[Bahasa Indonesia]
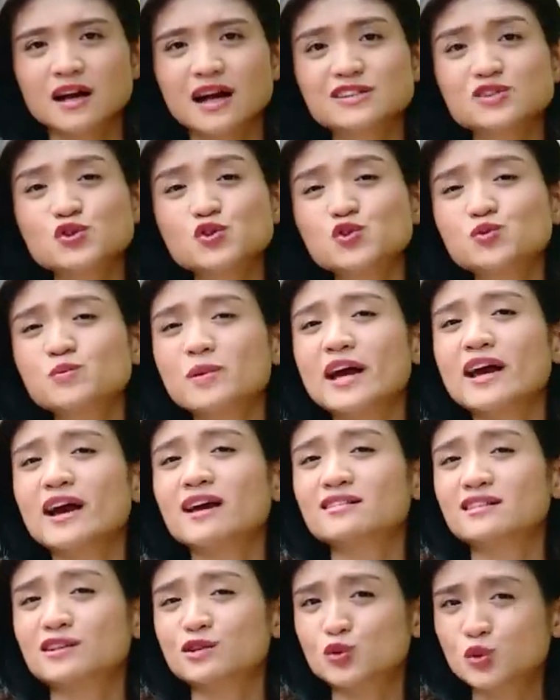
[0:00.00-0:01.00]
Kasus bayi
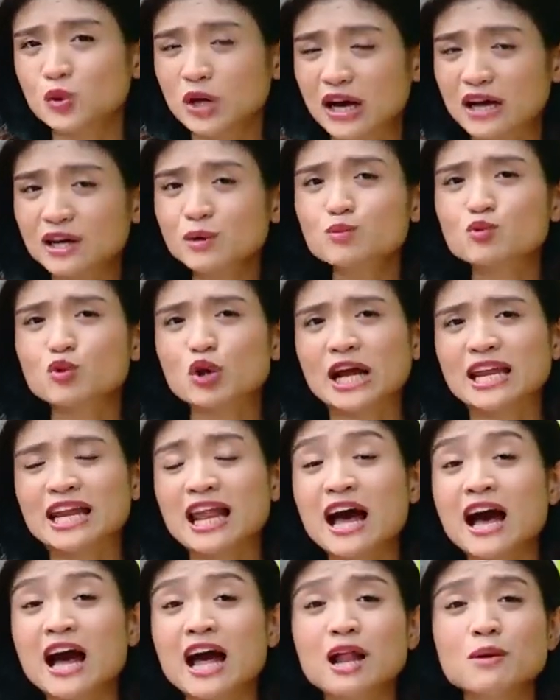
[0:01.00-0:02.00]
yang tertukar
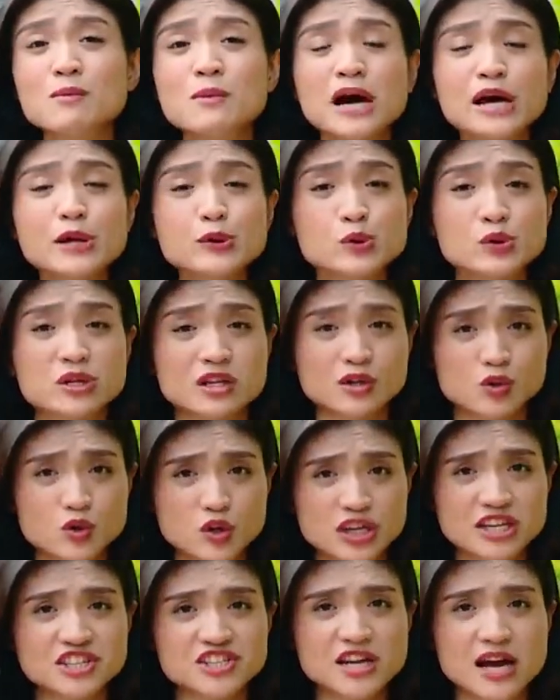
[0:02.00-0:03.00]
bukanlah hal baru di
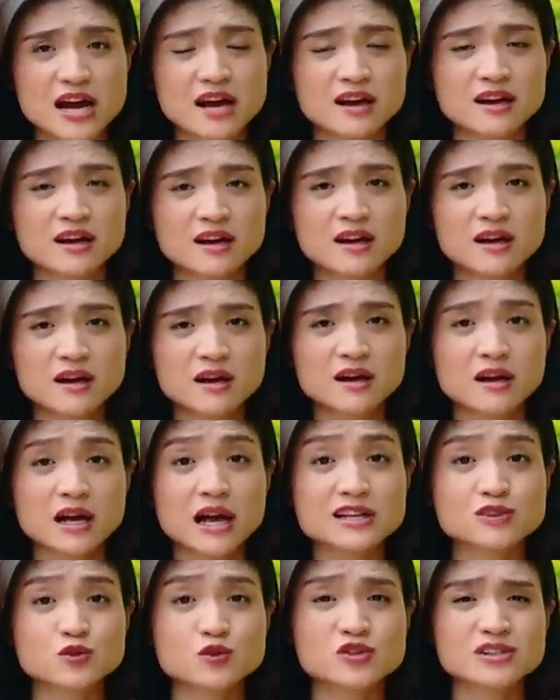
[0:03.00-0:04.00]
Indonesia.
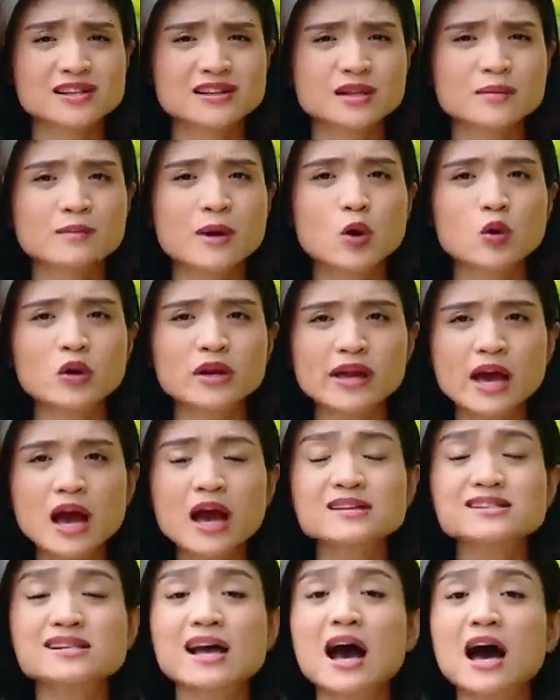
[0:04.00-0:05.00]
Kasus Siti
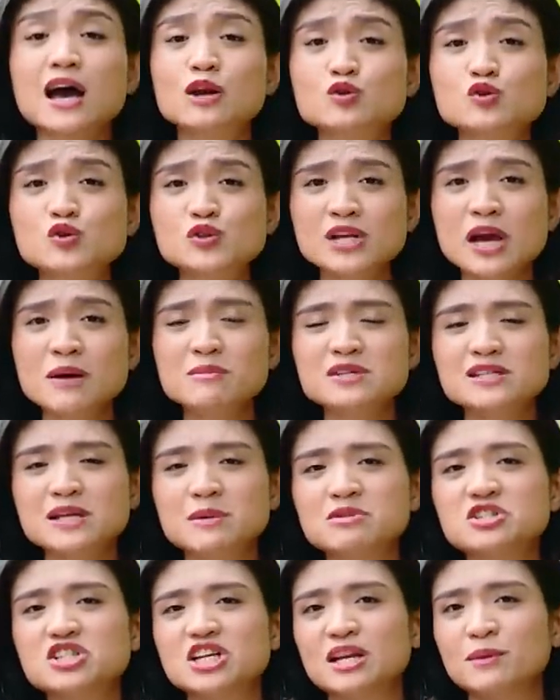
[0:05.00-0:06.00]
Mauliah seharusnya
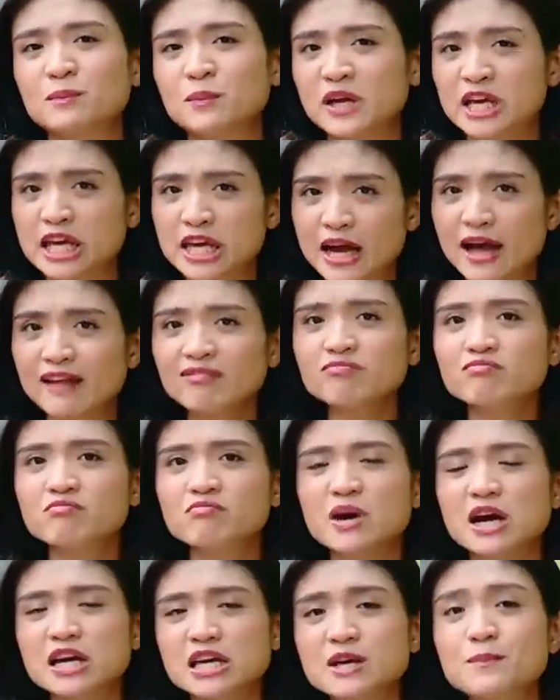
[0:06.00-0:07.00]
bisa menjadi pengingat
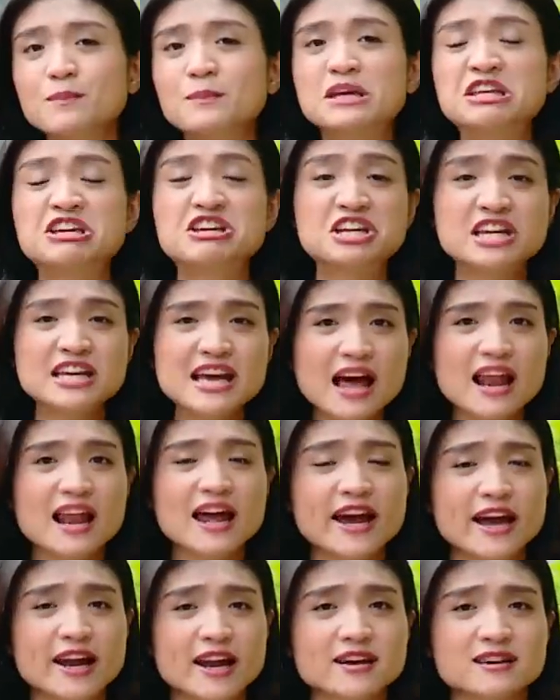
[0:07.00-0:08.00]
bagi penyedia
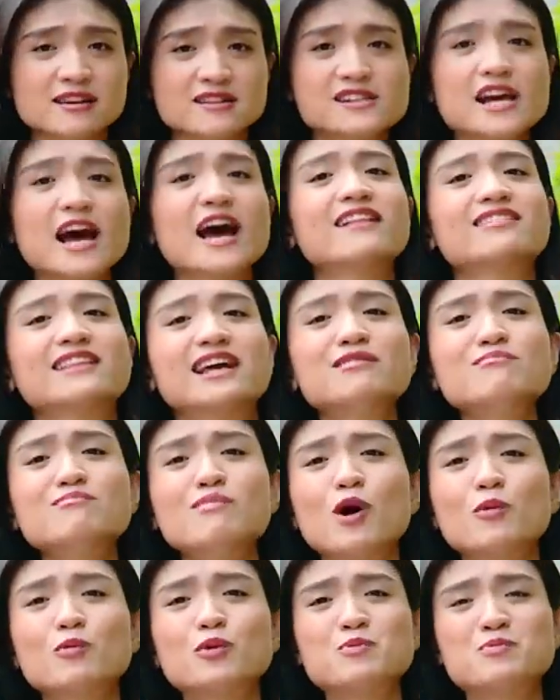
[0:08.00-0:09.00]
layanan kesehatan
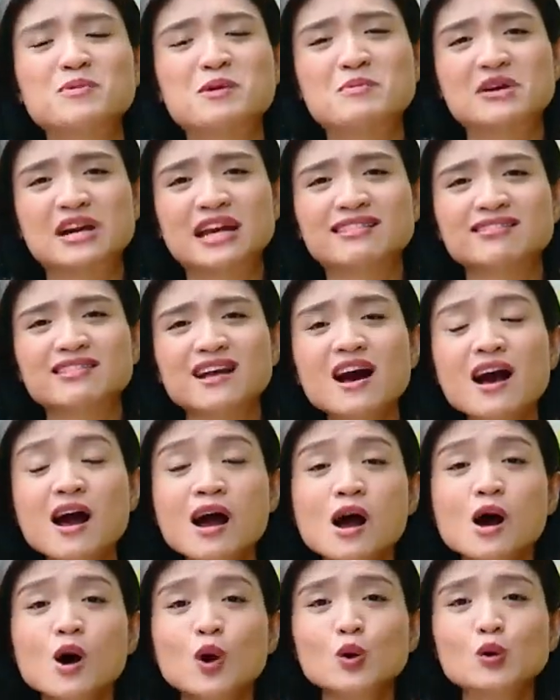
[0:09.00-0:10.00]
maupun pemerintah
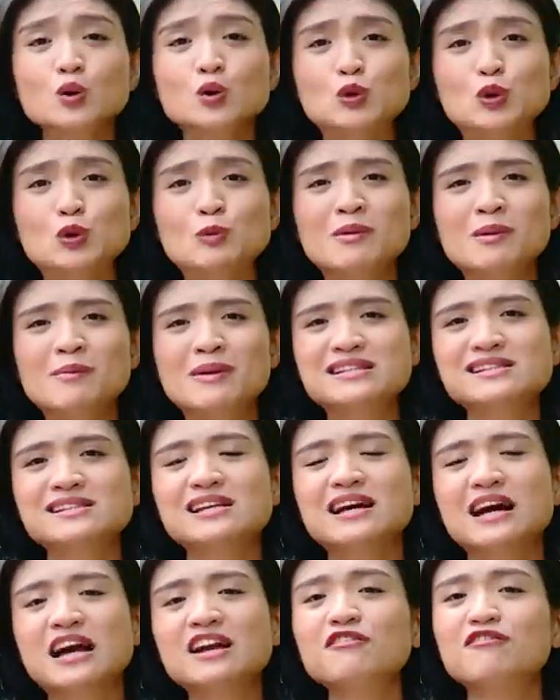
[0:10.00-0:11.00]
untuk
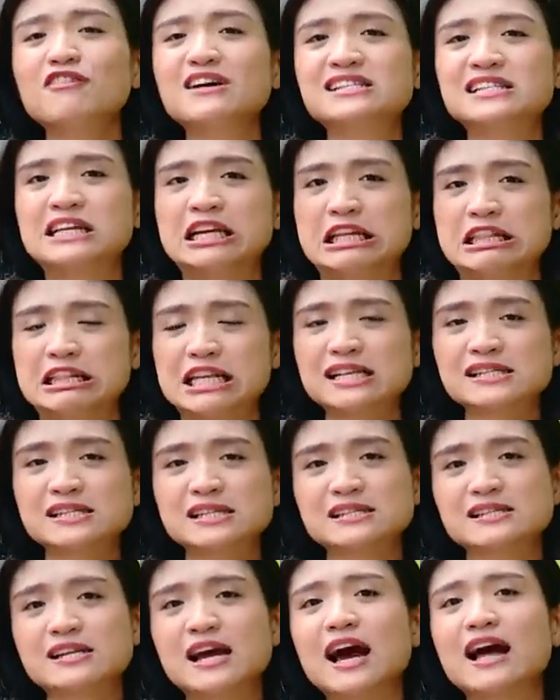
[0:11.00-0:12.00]
memastikan
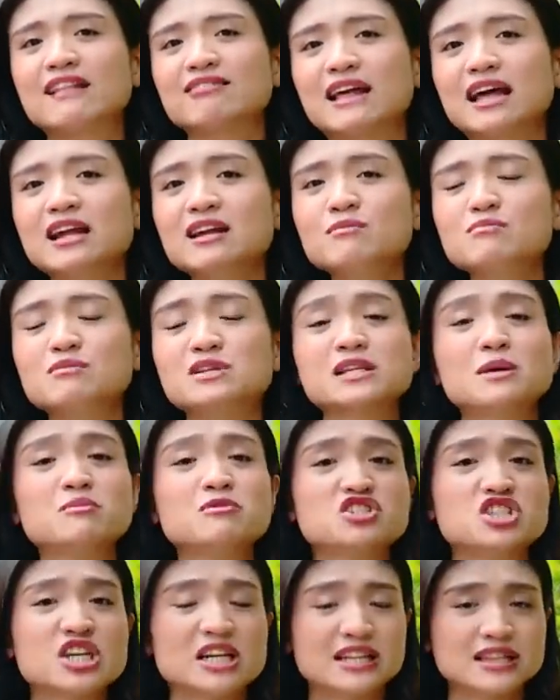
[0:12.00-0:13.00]
fasilitas kesehatan bisa
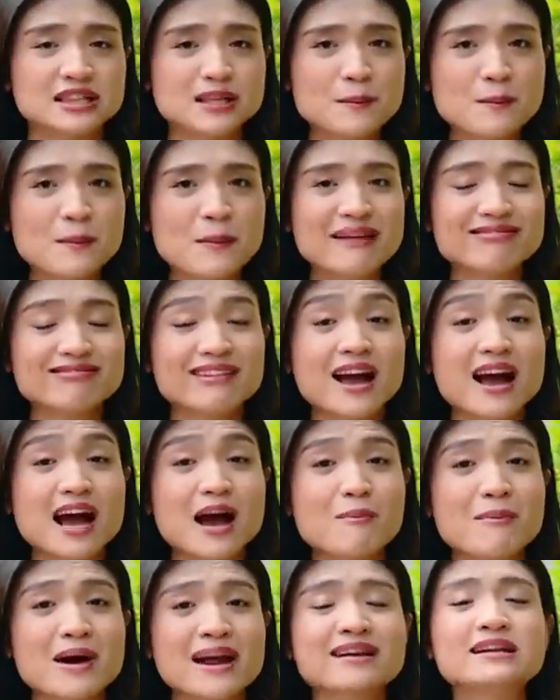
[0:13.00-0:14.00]
menjadi tempat yang
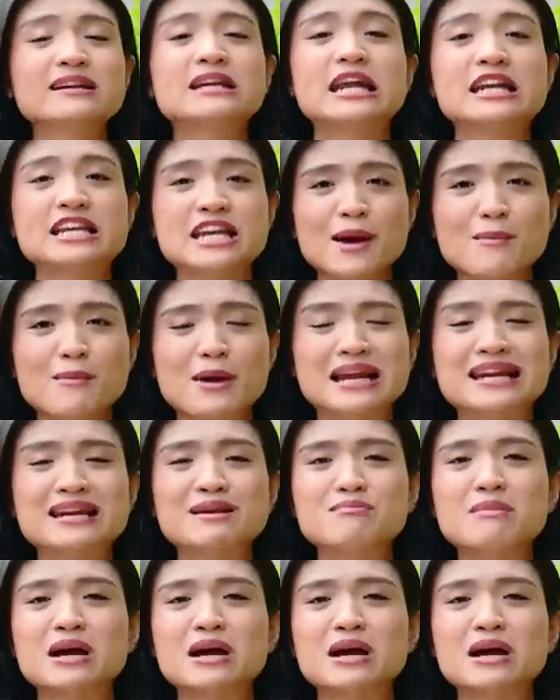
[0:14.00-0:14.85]
aman dan nyaman